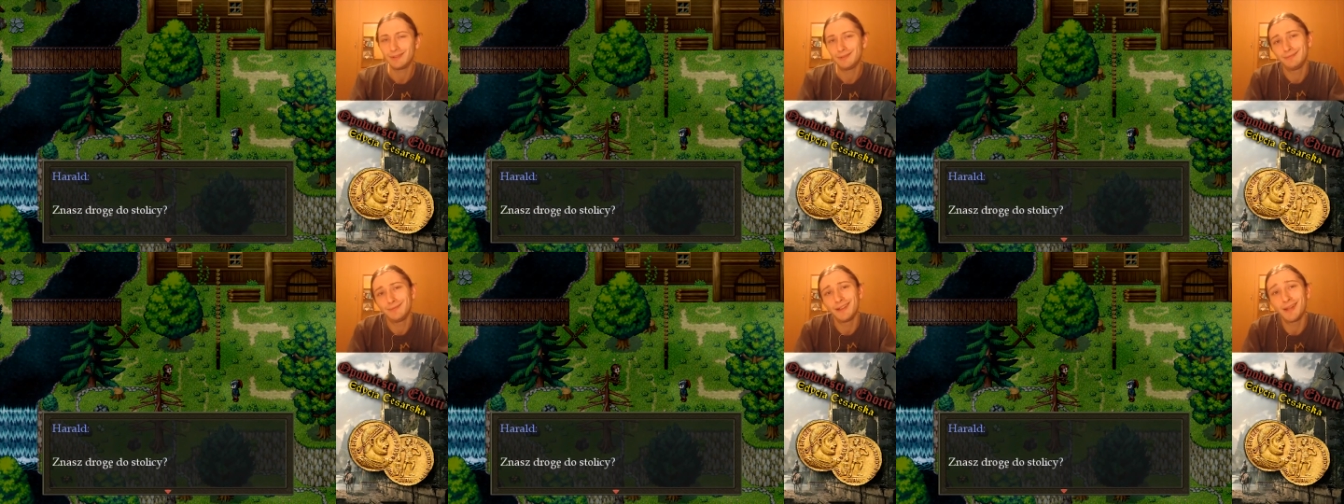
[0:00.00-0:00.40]

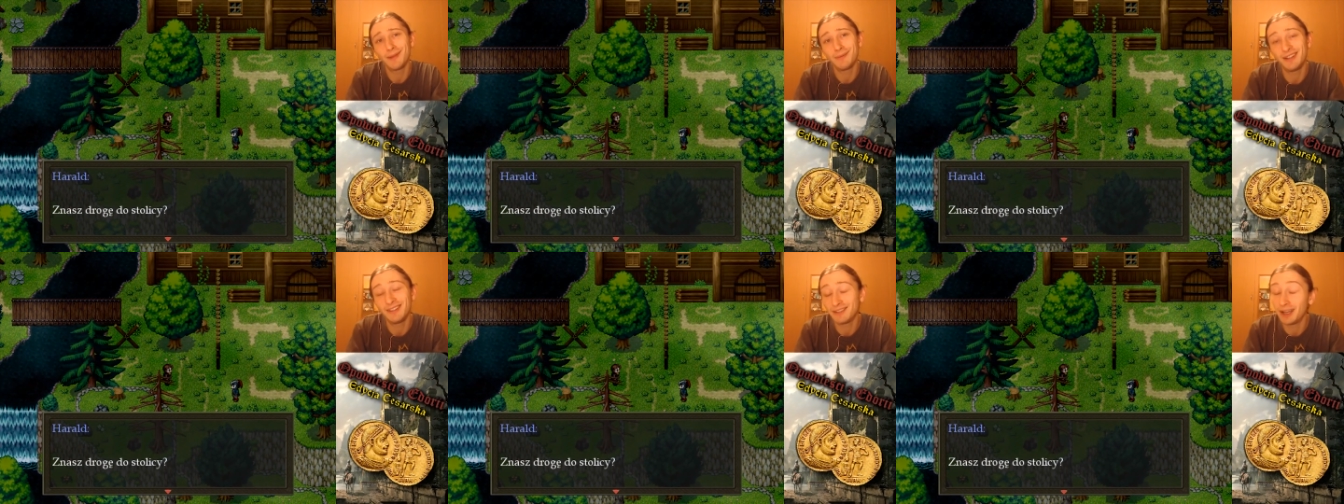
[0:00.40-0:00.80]
No, no
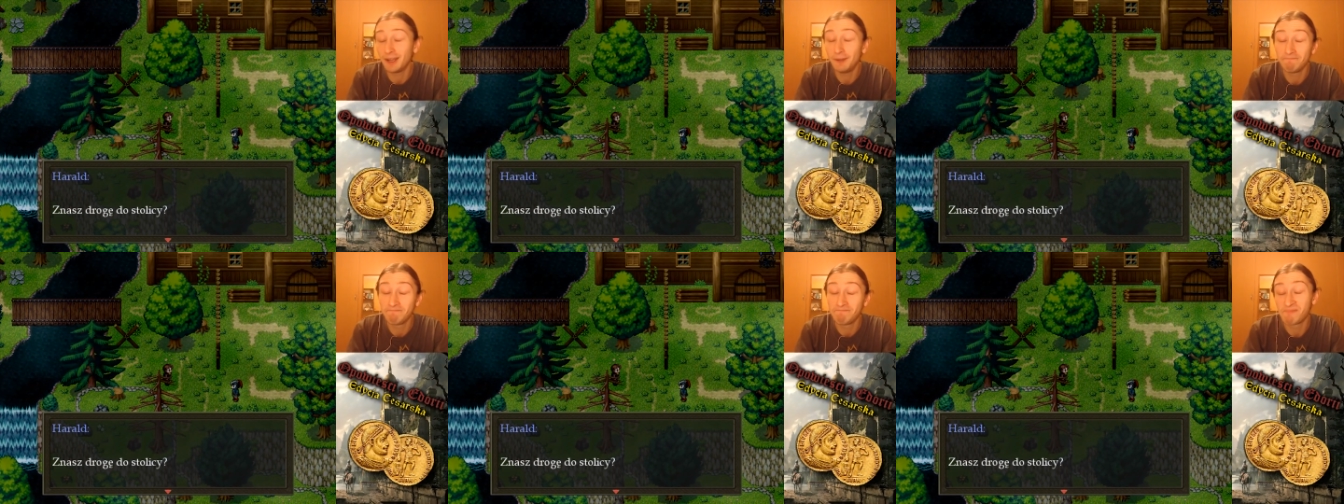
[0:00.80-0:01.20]
dobra,
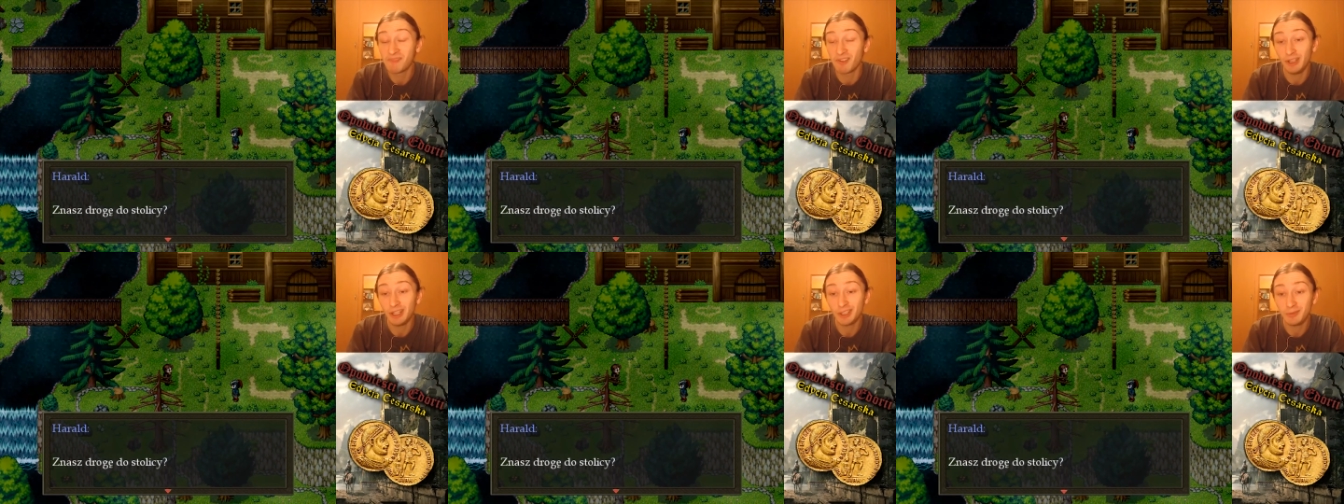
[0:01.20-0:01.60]
okej.
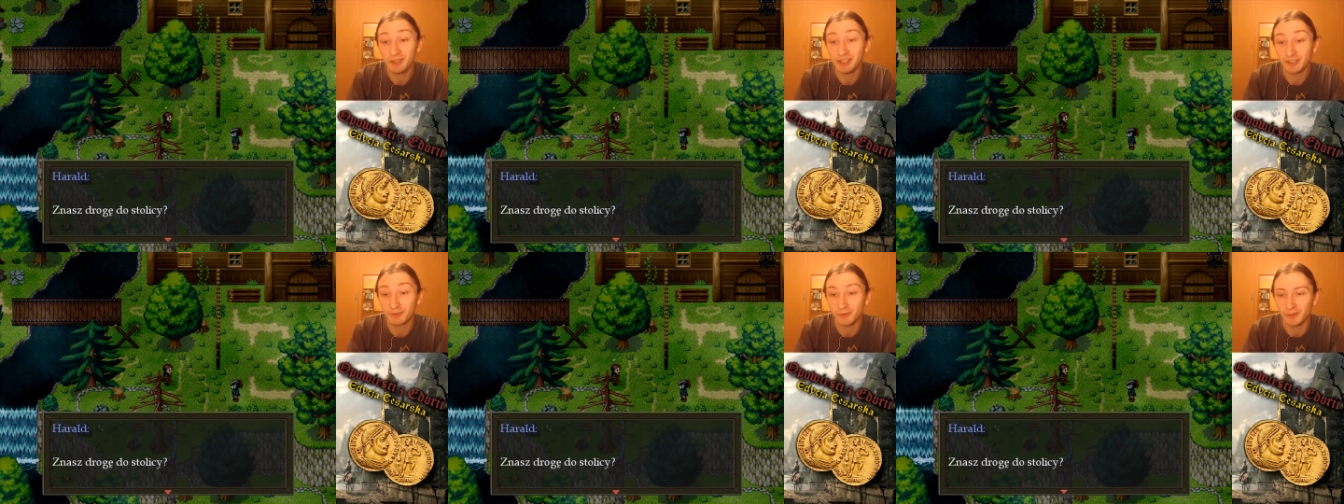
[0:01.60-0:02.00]
Okay. Wierzy
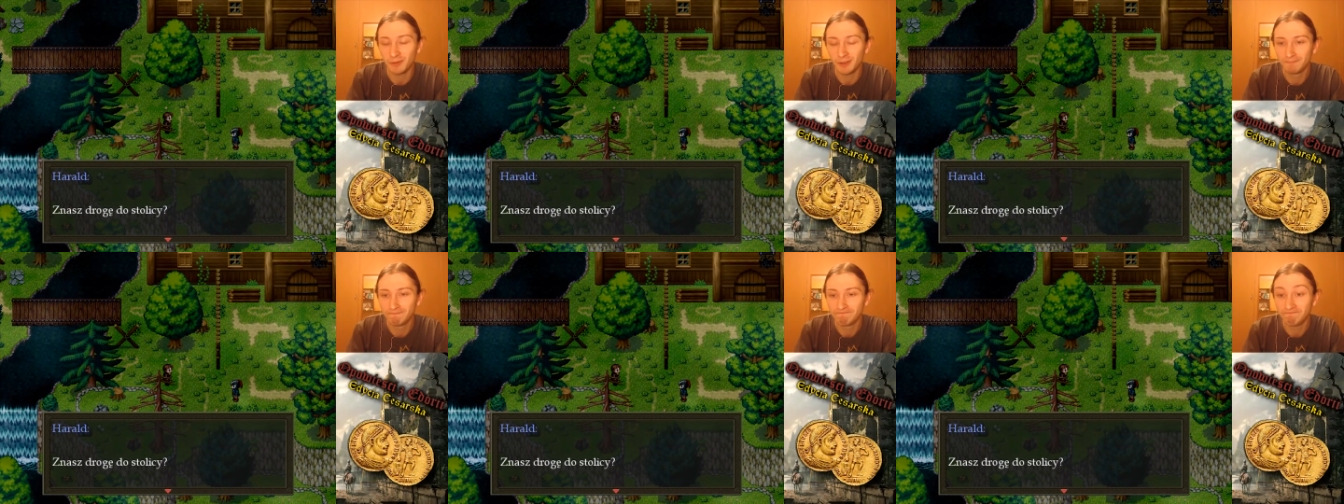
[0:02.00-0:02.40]
mi na
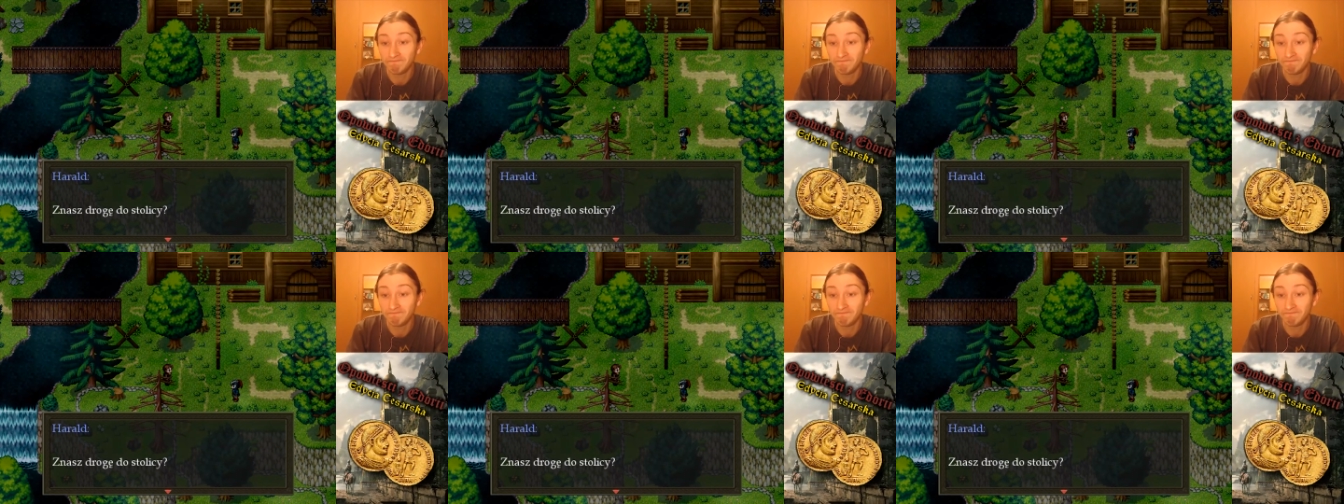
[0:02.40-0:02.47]
słowo.